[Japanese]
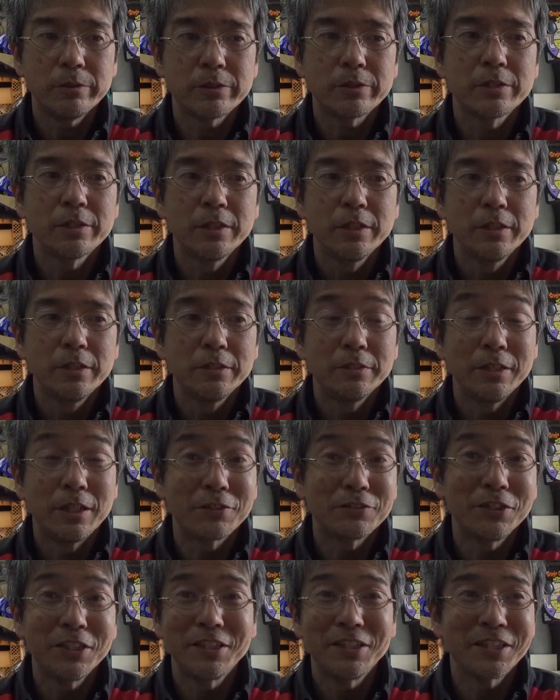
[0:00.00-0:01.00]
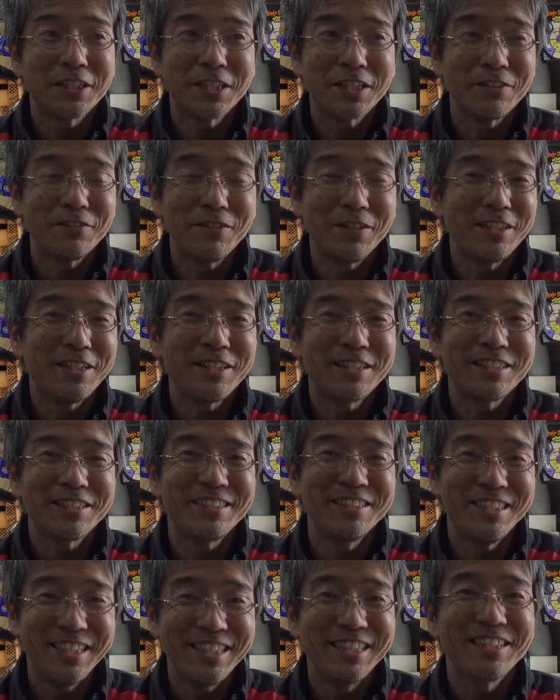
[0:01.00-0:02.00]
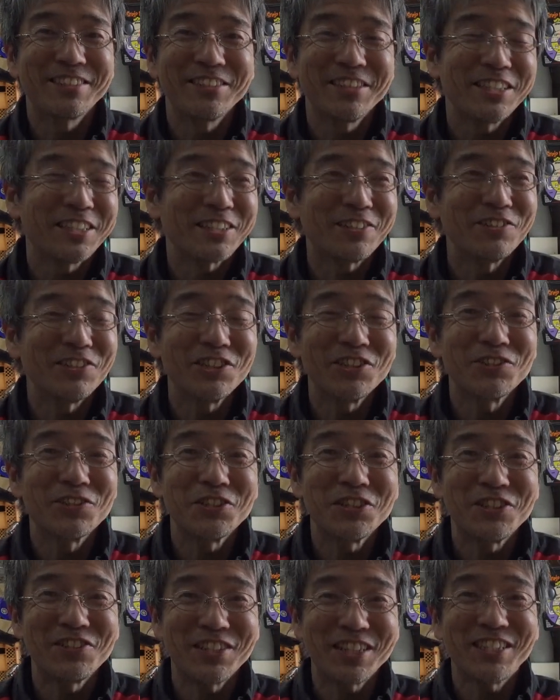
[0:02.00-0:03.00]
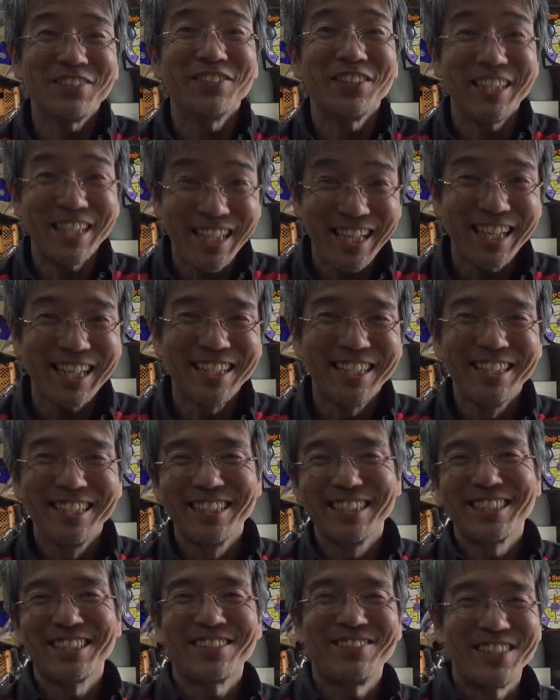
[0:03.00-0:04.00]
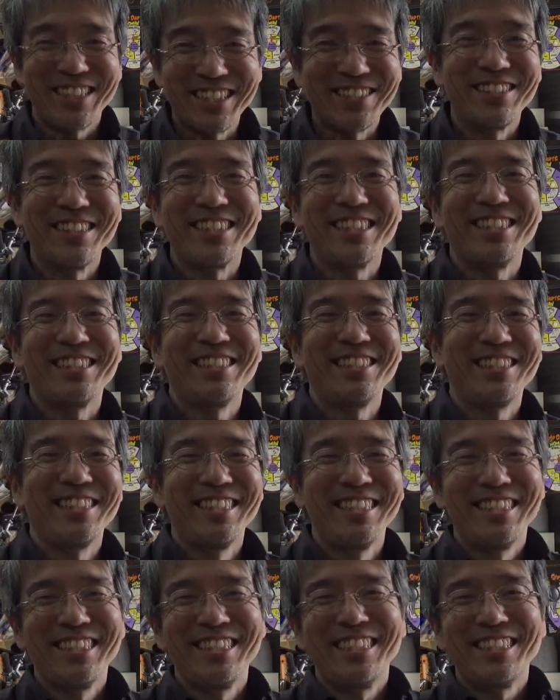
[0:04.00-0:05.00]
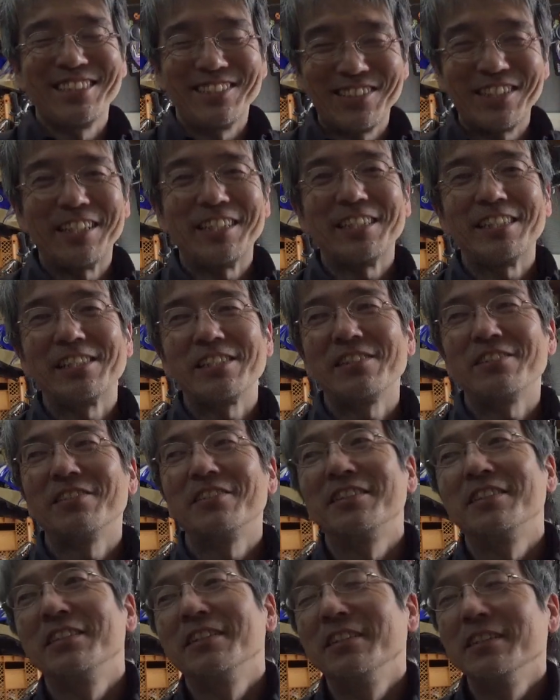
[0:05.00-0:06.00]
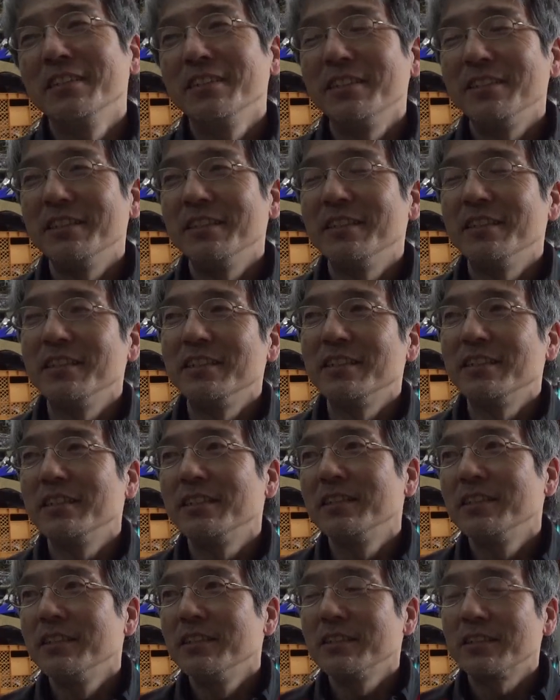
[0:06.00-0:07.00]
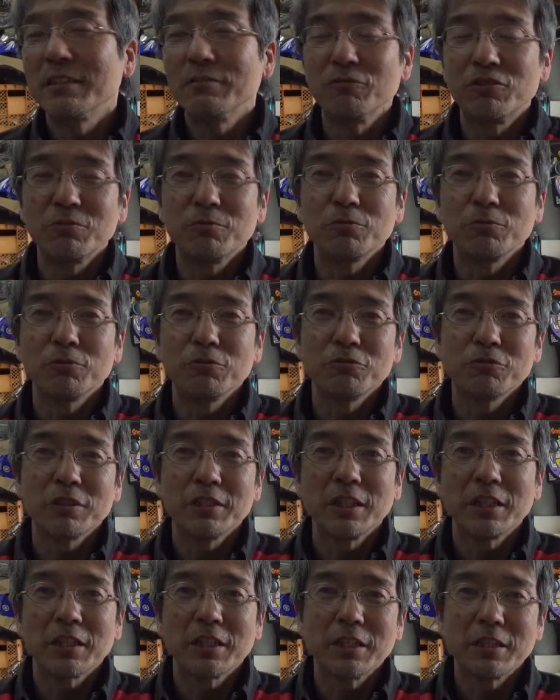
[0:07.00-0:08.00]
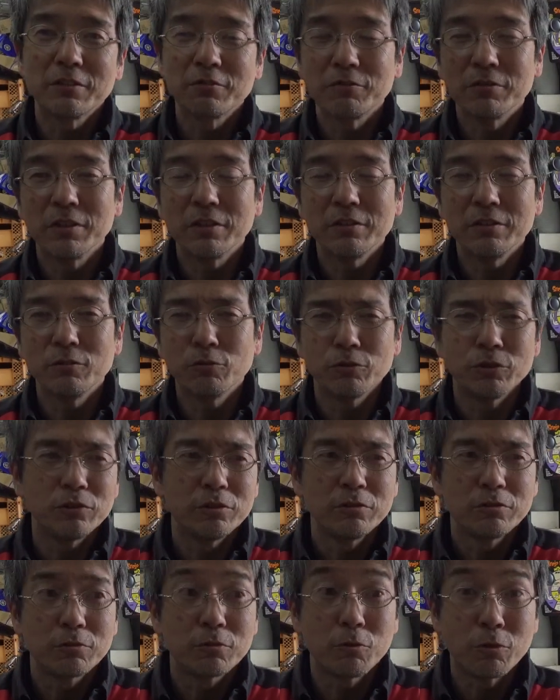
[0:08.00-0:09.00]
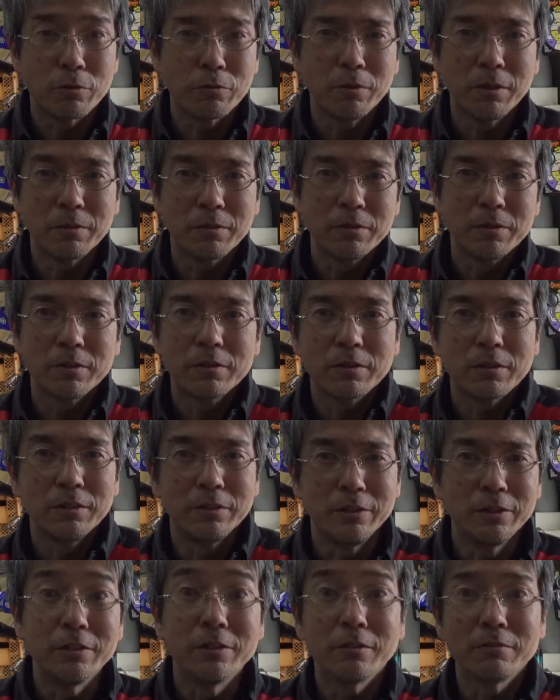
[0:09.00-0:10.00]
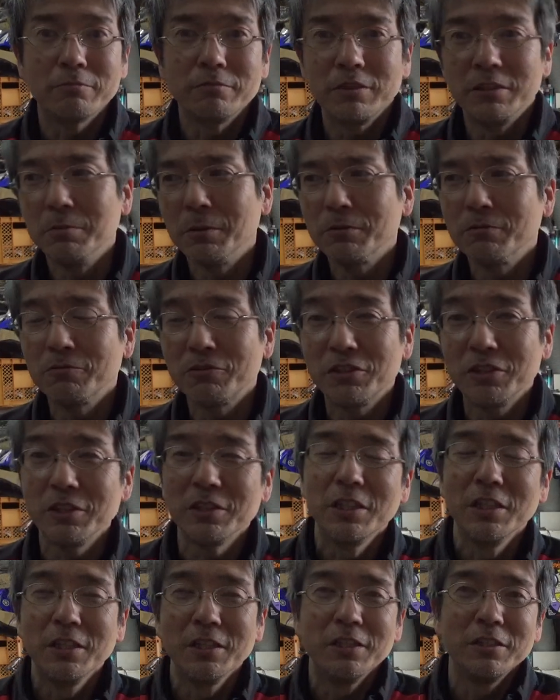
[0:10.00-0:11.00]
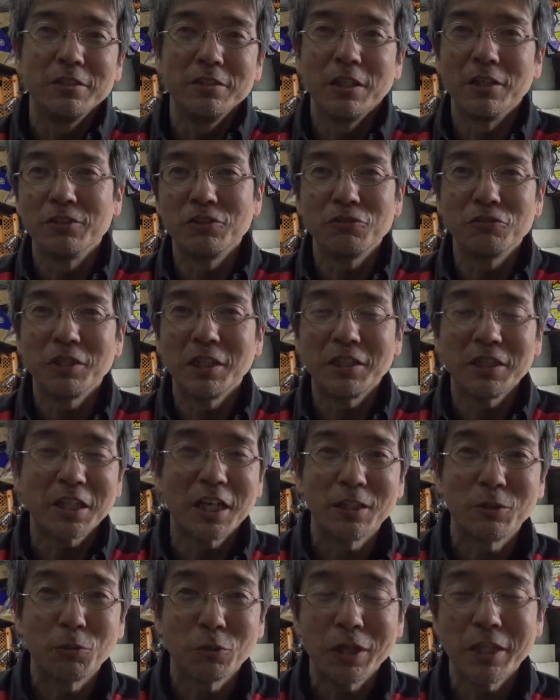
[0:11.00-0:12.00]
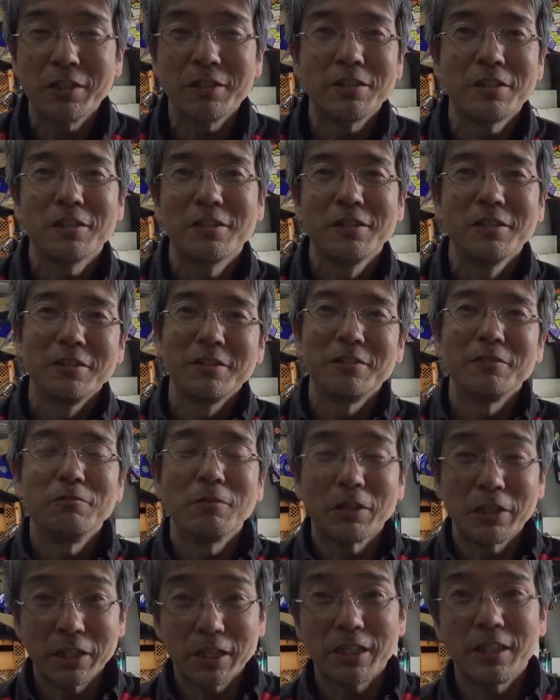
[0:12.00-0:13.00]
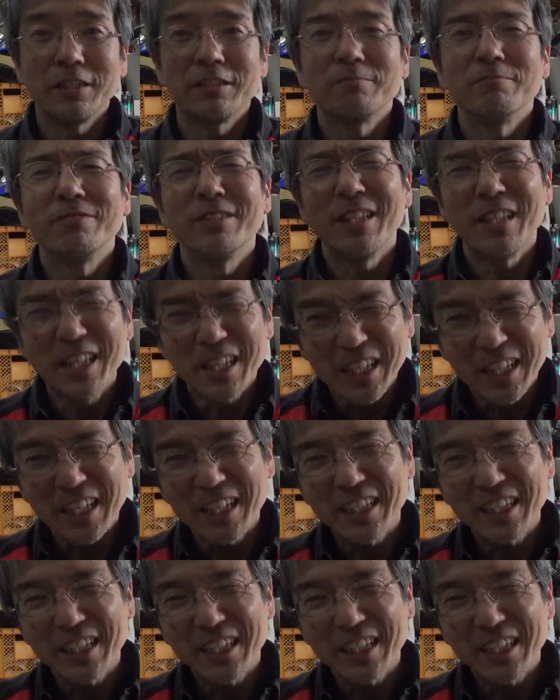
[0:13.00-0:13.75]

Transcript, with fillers: ますなくなってからはねなくなってから欲しい欲しいって言われてもね困っちゃうんですよそうなんですよ、ただうちも余裕がないからそんなよしこれは金になる今のうちに何十代って買っとけっていうわけにいかないですもんね